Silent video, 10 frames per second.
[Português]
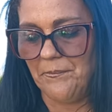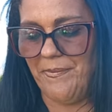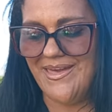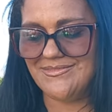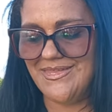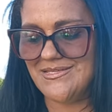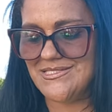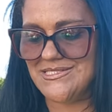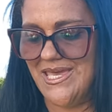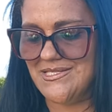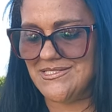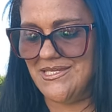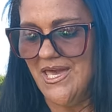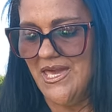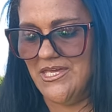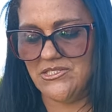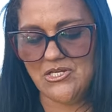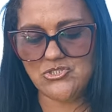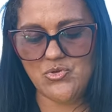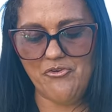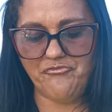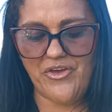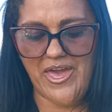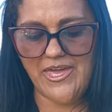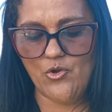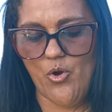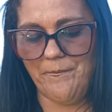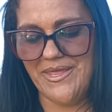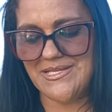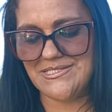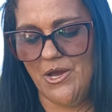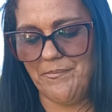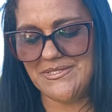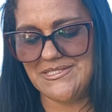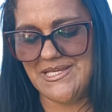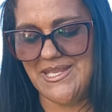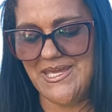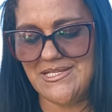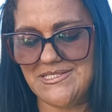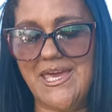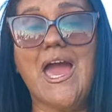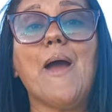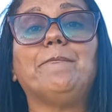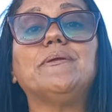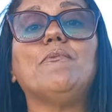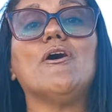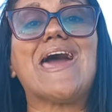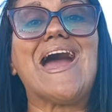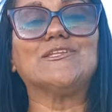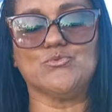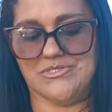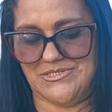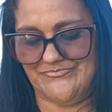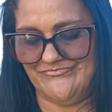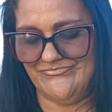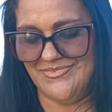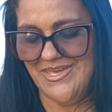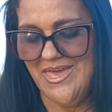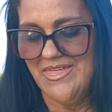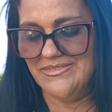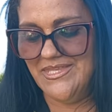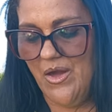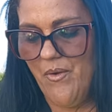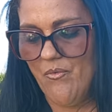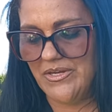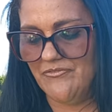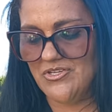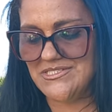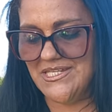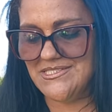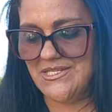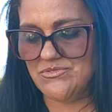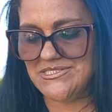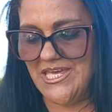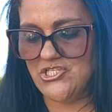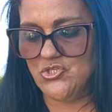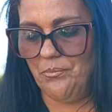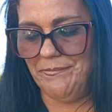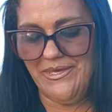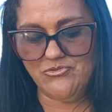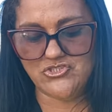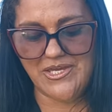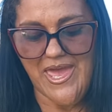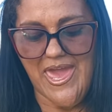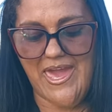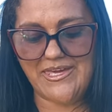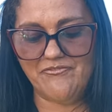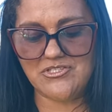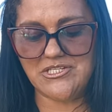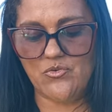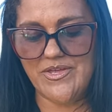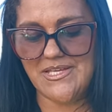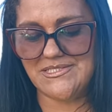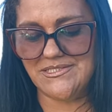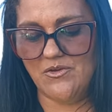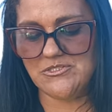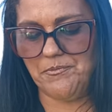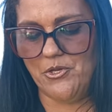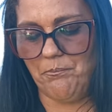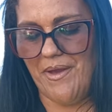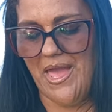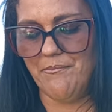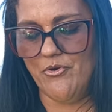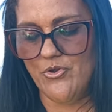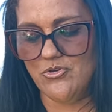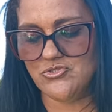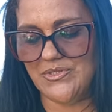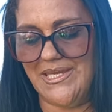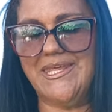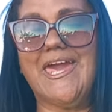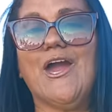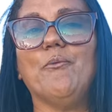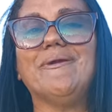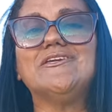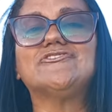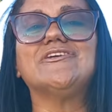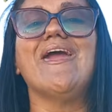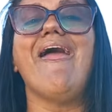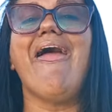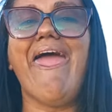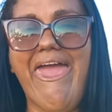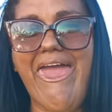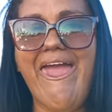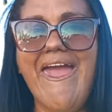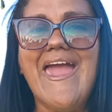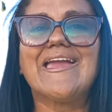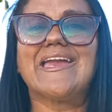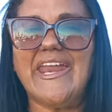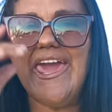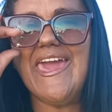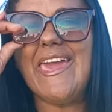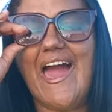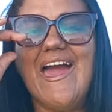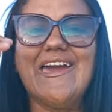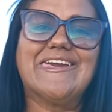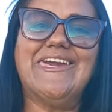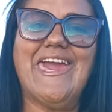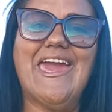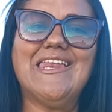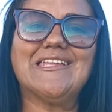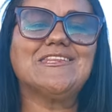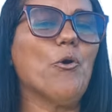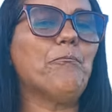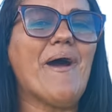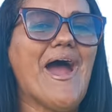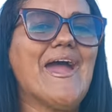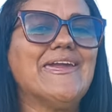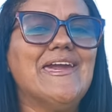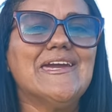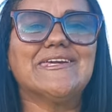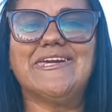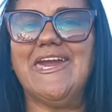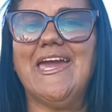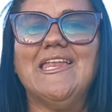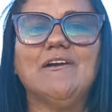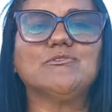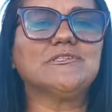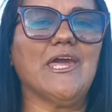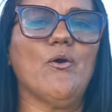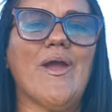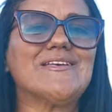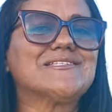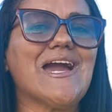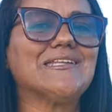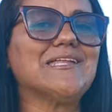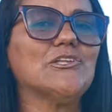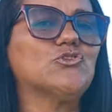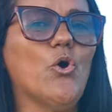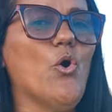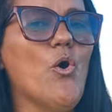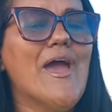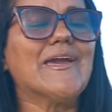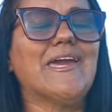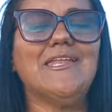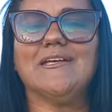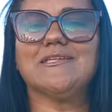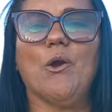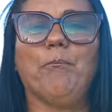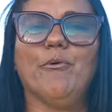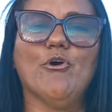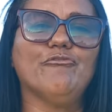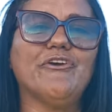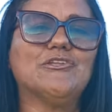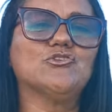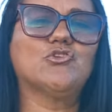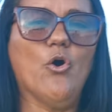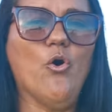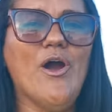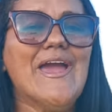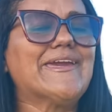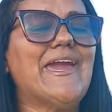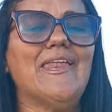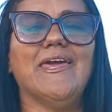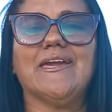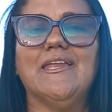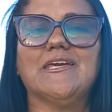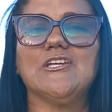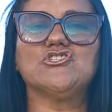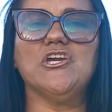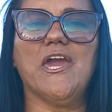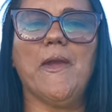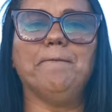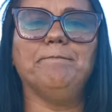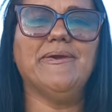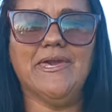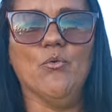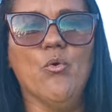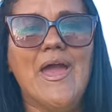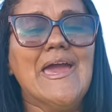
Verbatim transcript: pertencesse. Então sua fé e compreensão precisaria ser aprimorados. Não é o que você não seja humilde, é que você conhece Deus pelo Pai amoroso que ele realmente é. Creia que ele é teu Pai, que Ele é o teu resgatador, que Ele é teu provedor, que Ele é aquele que te remiu,